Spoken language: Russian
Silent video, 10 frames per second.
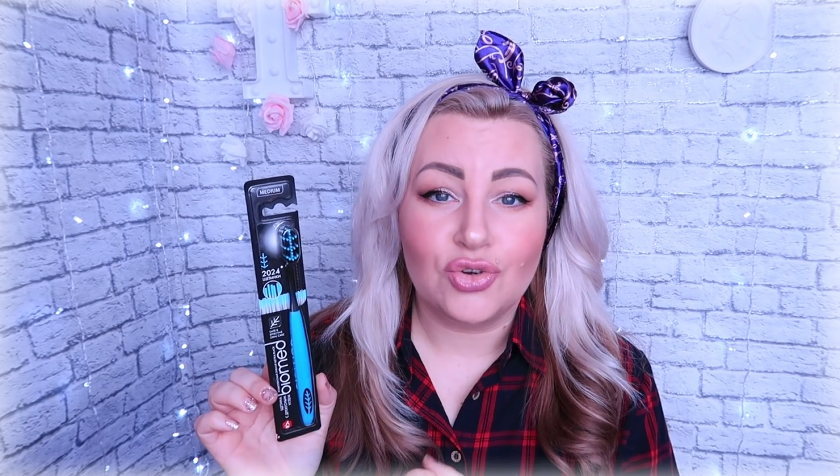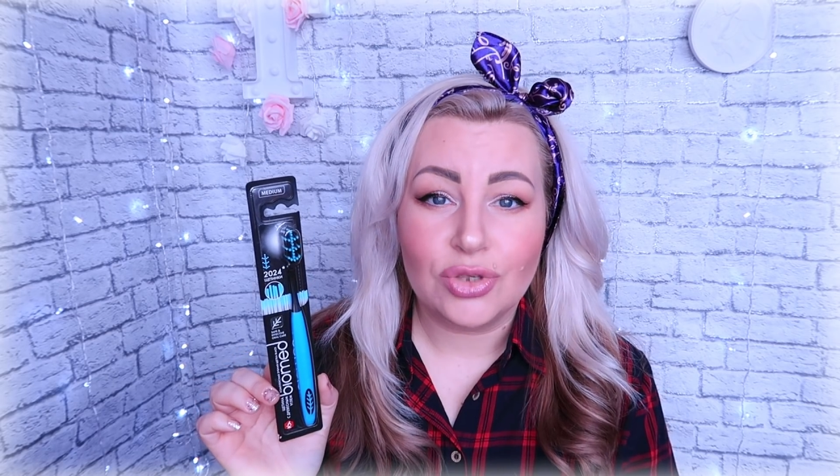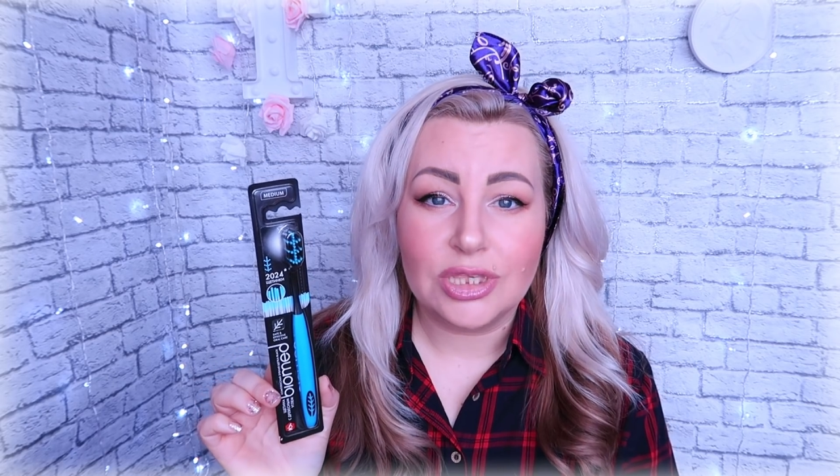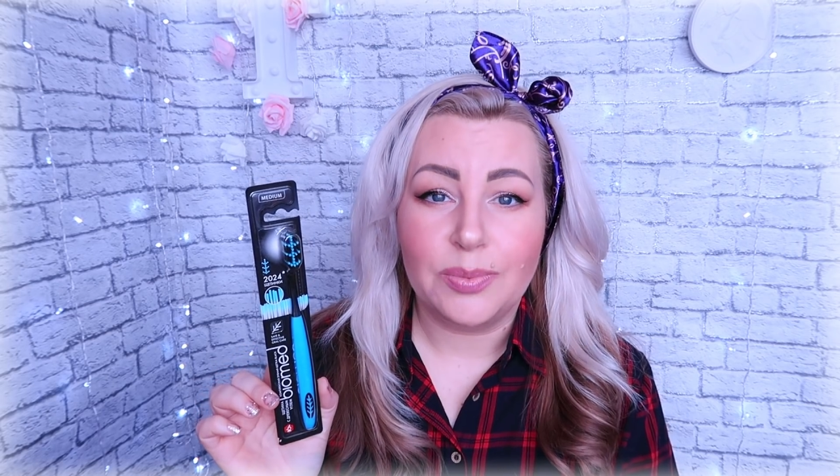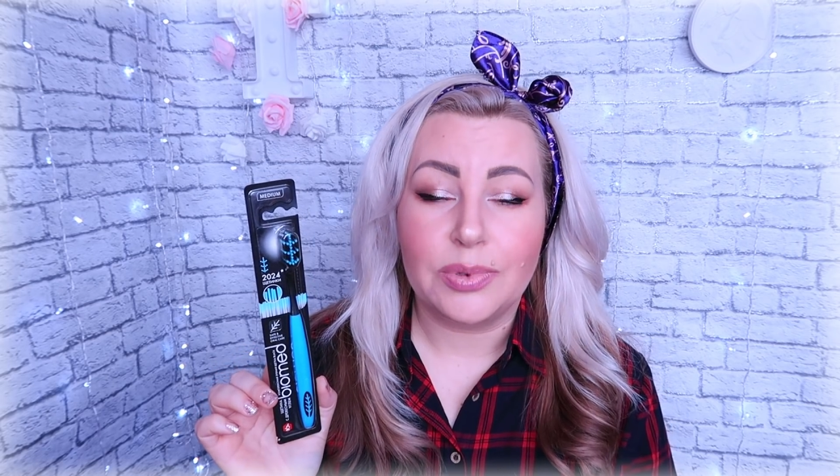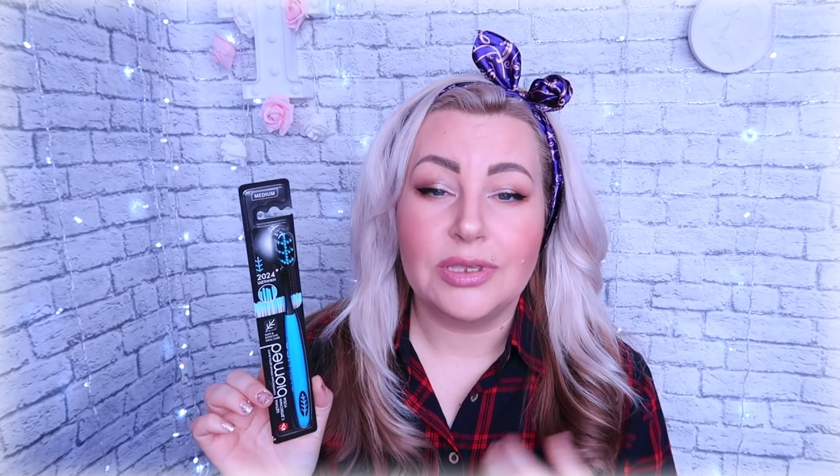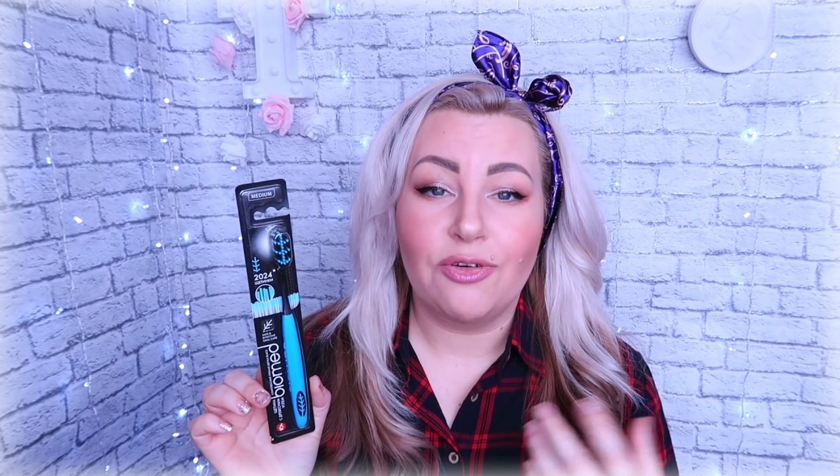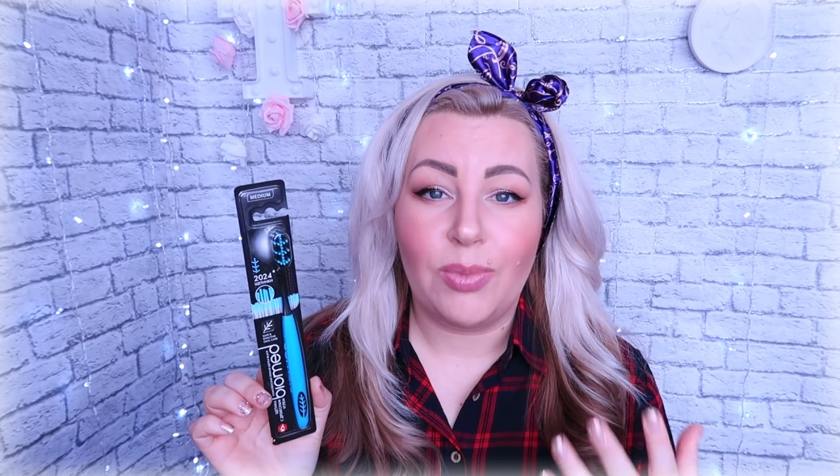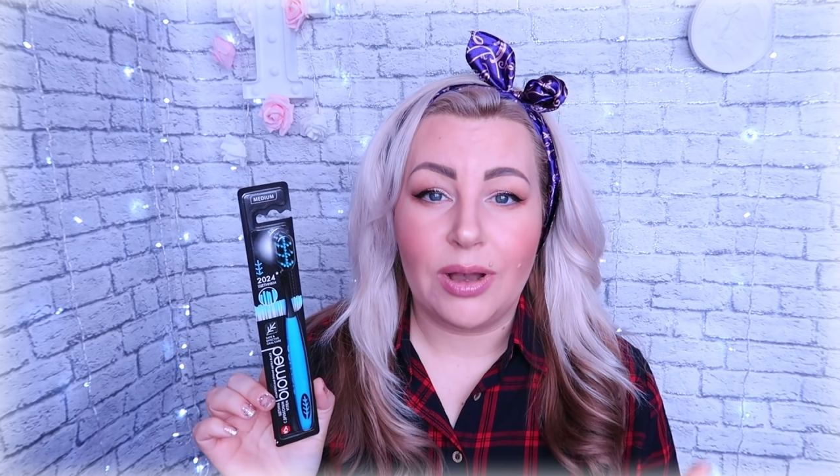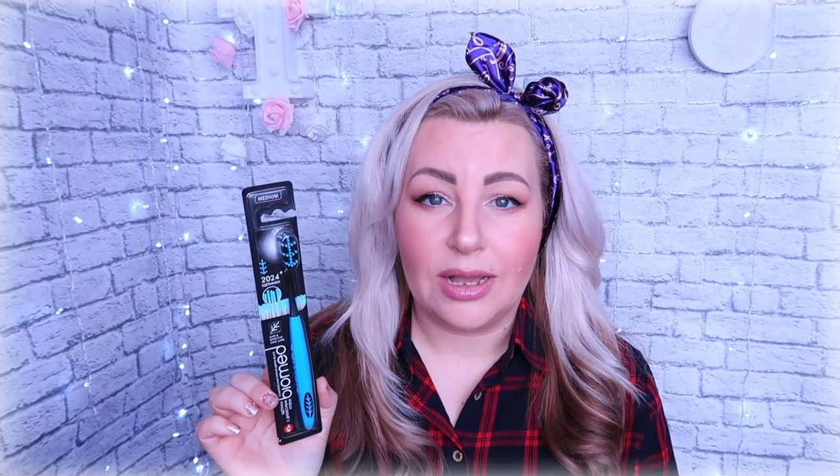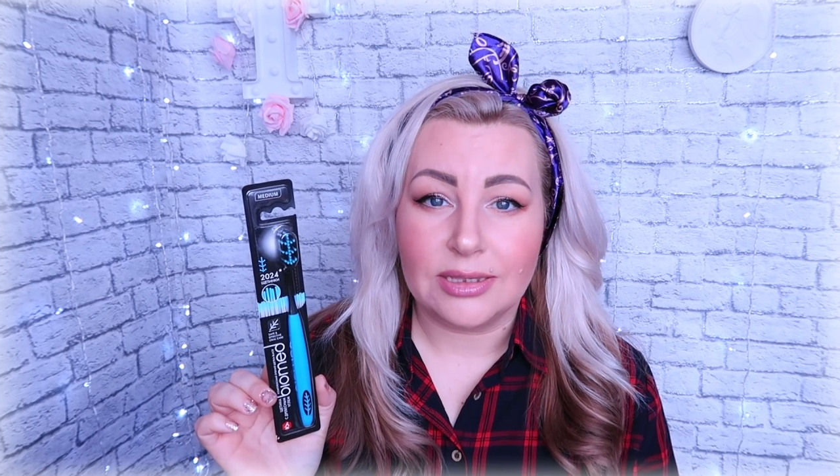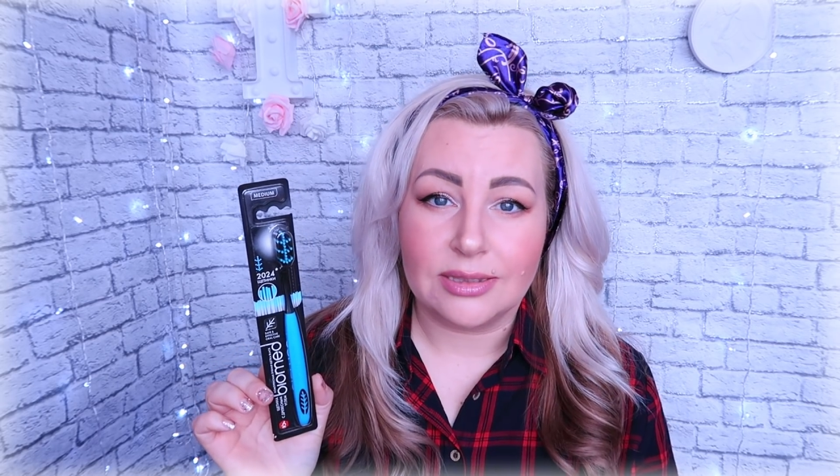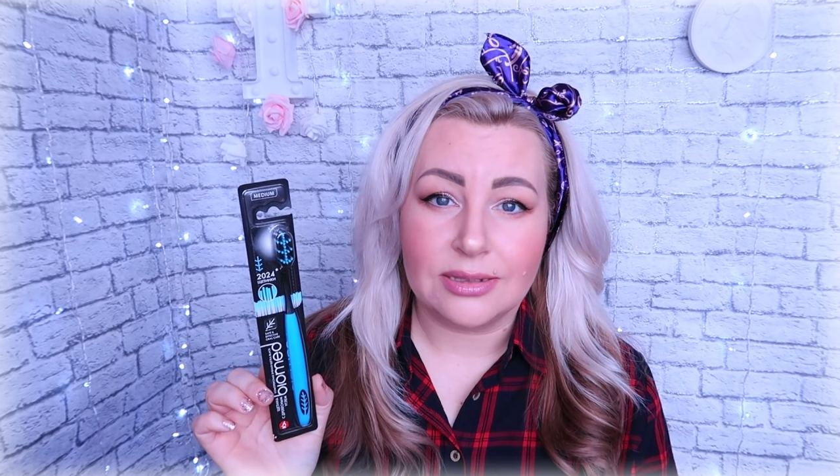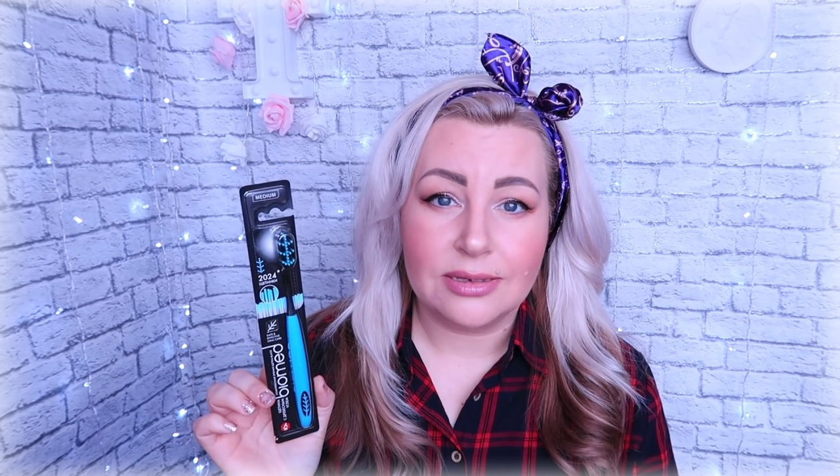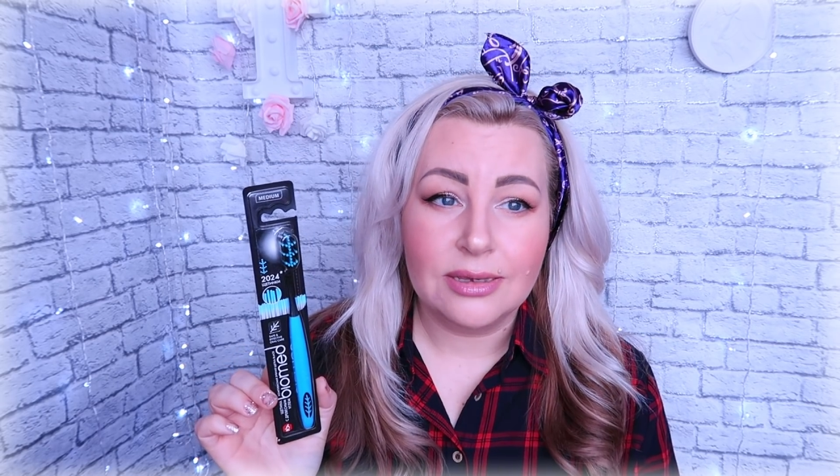жесткие
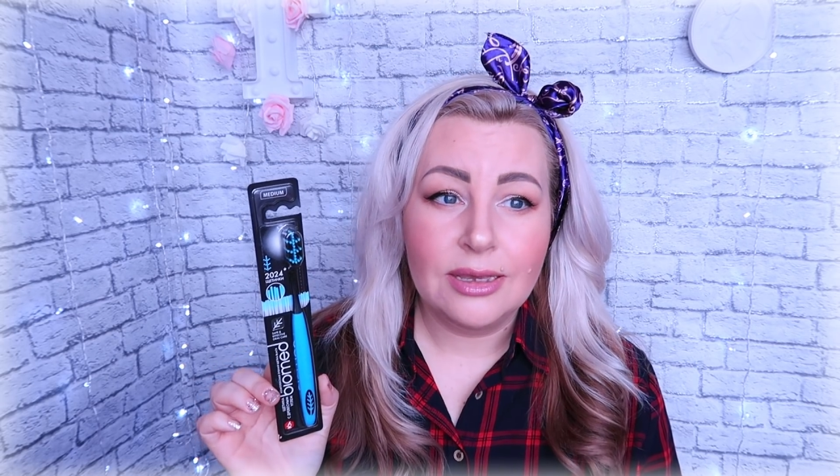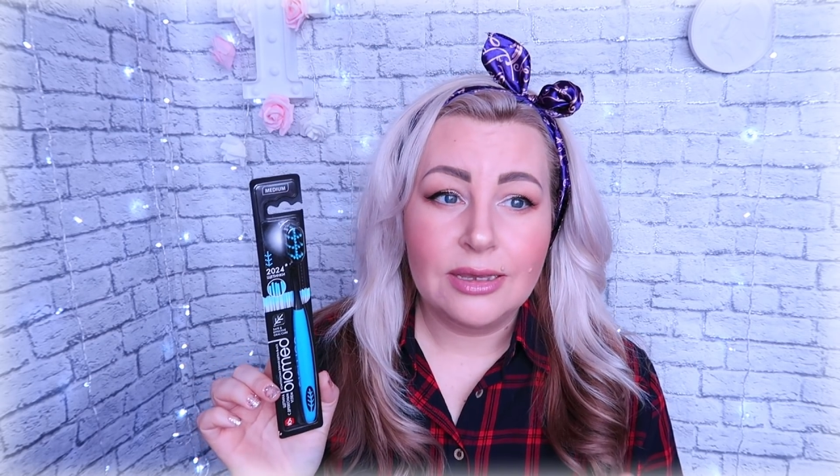противопоказаны